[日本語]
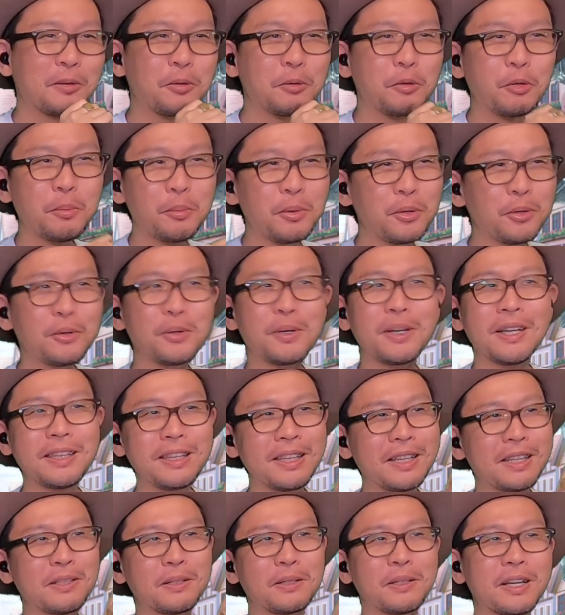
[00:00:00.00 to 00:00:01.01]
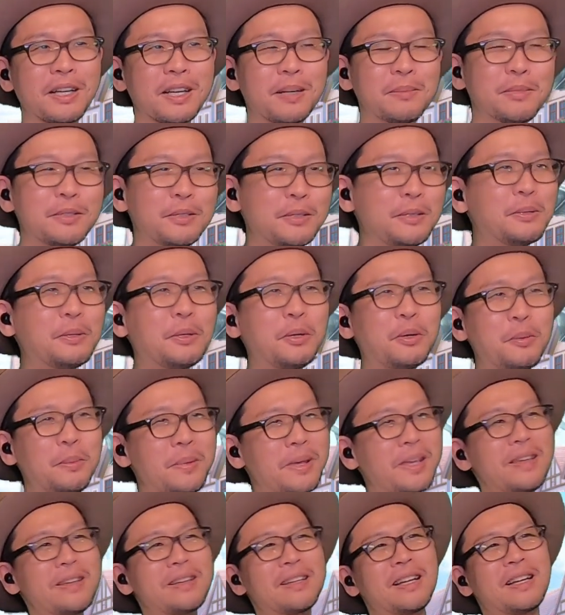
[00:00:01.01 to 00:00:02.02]
この物語のなんか
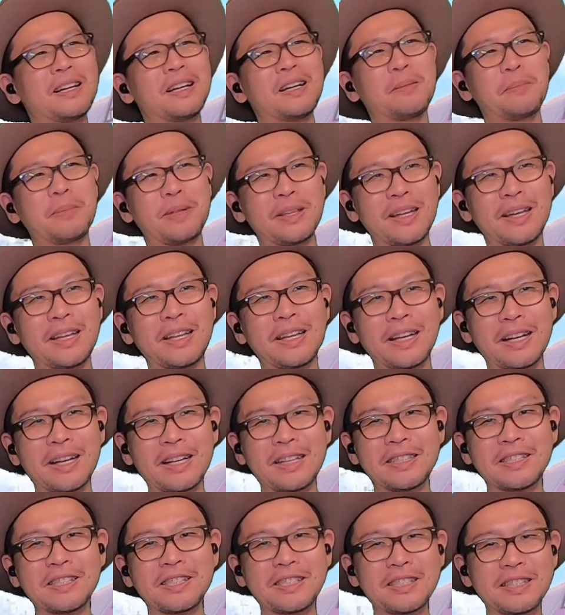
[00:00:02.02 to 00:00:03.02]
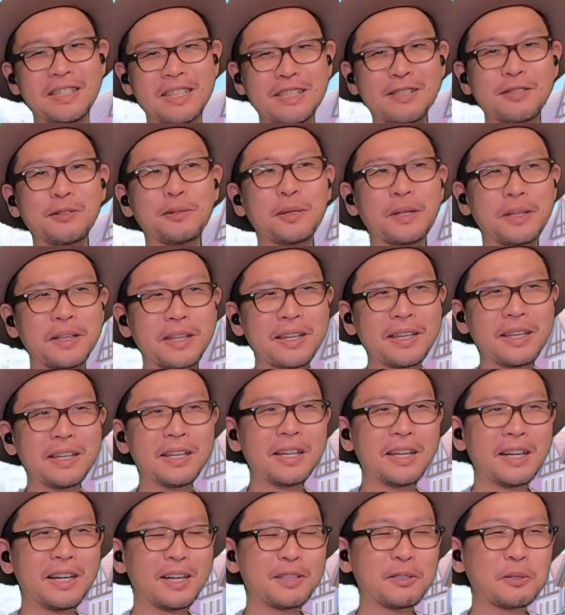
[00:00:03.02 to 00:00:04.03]
ムードメーカーみたいな感じになりそうだね。
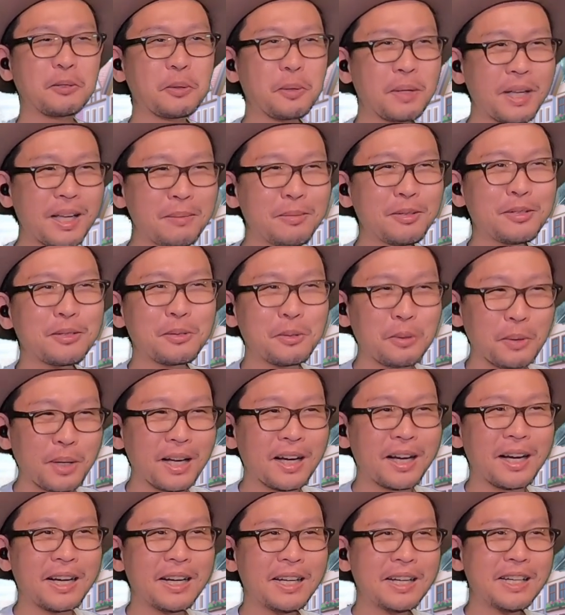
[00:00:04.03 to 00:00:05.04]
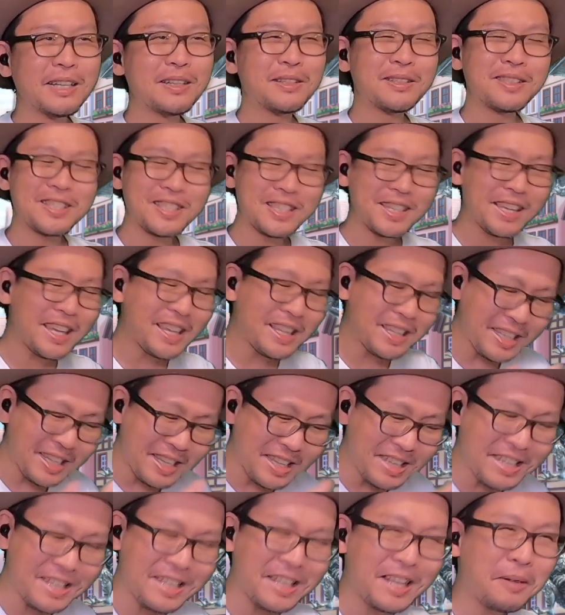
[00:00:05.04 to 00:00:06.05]
あとトラブルとか、事件
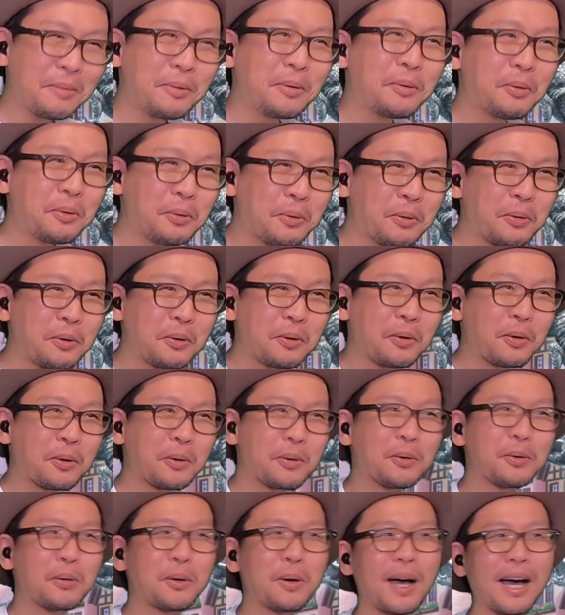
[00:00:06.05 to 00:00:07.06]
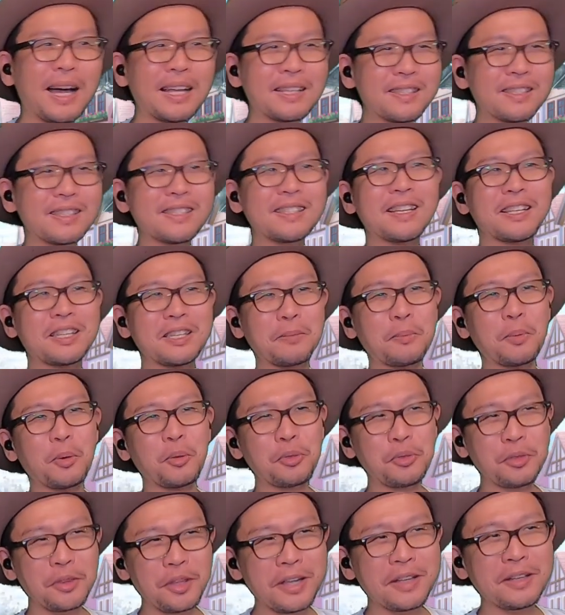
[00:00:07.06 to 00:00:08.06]
的なものをこのあずさに
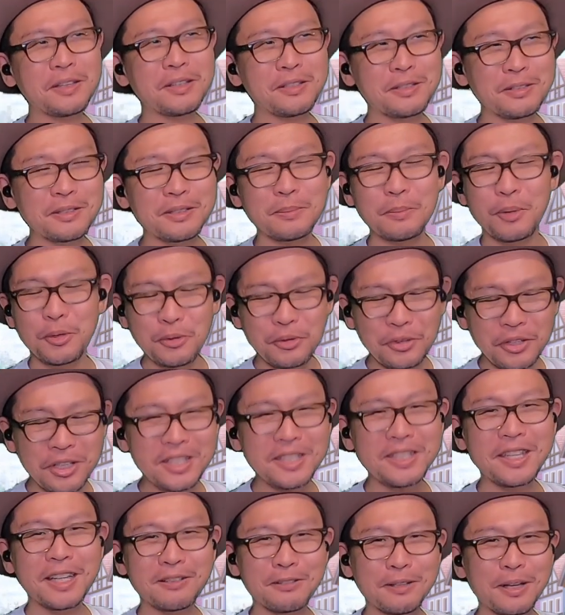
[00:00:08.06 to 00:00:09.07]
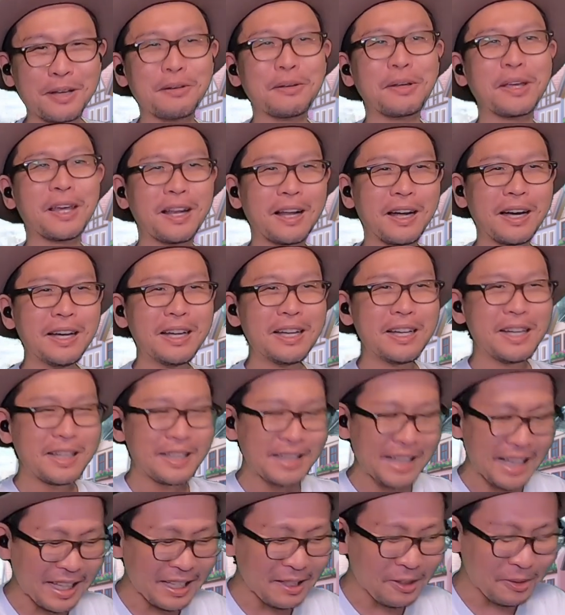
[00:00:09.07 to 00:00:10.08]
持ってく、持ってきてくれるキャラ。
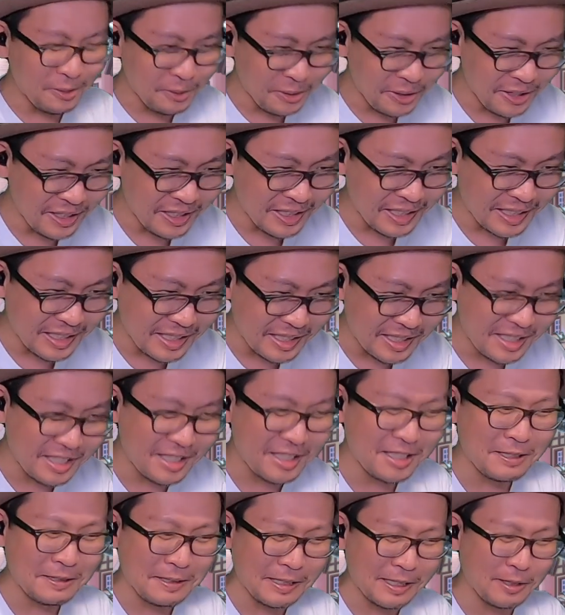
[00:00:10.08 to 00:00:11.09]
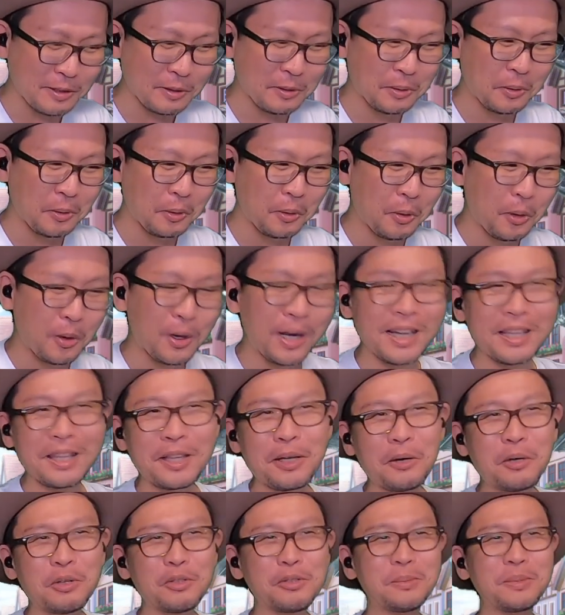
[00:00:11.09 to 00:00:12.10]
なのに、実はそのお
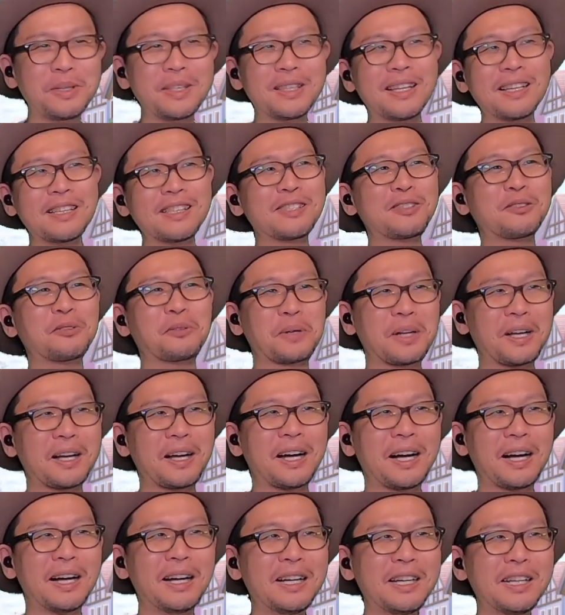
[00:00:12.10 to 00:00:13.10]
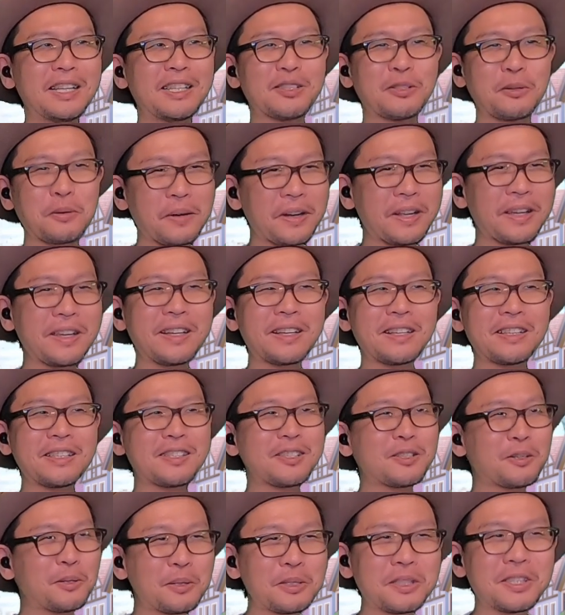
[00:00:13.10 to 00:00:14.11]
金を生み出すとか、そこら辺が
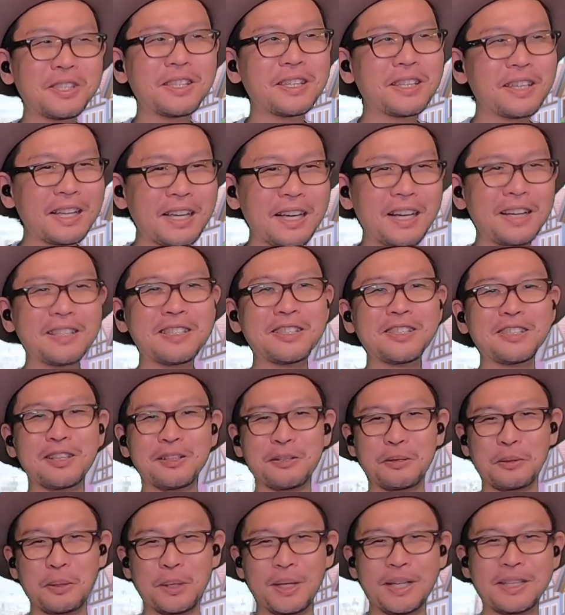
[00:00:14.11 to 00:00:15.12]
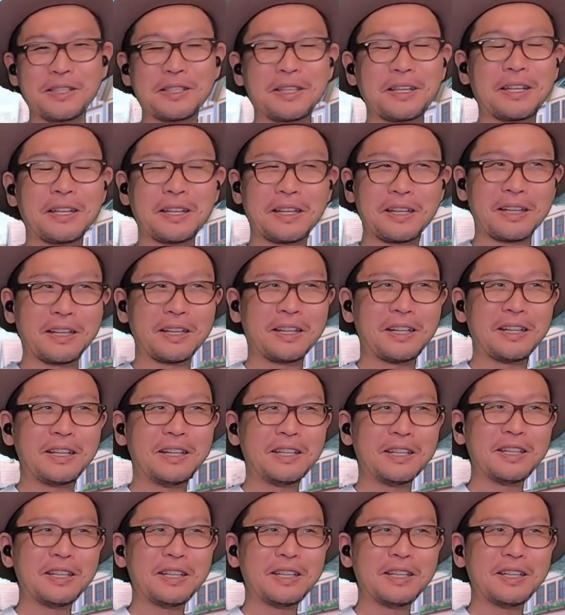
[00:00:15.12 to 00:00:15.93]
すごいしっかりしてる子なんじゃないかな。